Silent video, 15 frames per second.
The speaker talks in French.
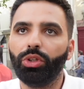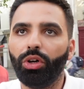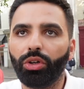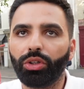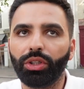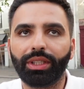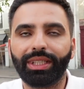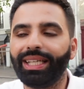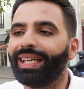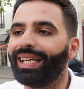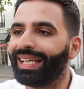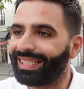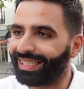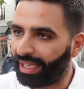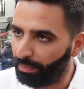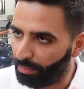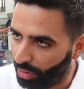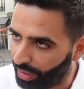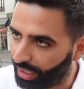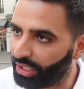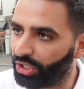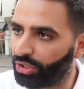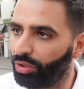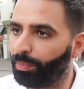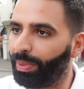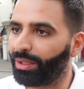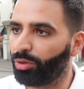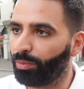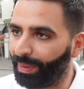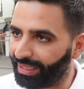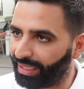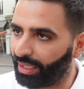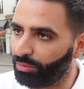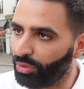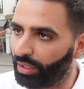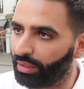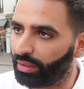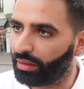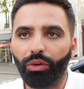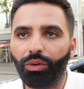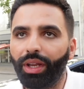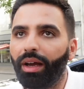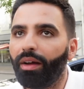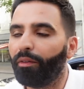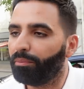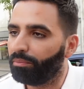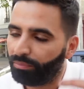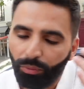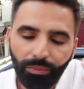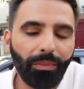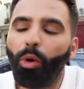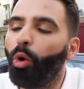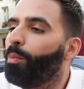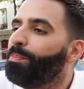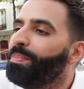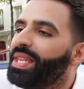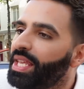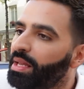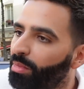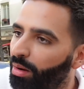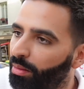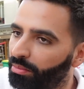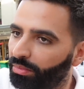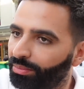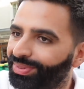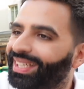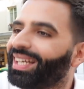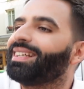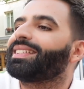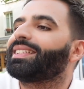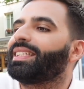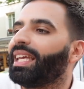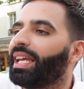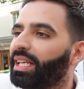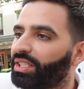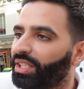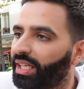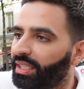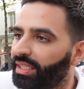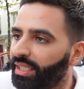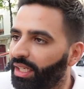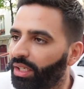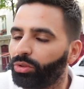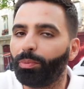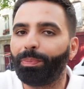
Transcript: langue qui est extrêmement riche de par son patrimoine. On a au minimum 15 siècles, j'allais dire, de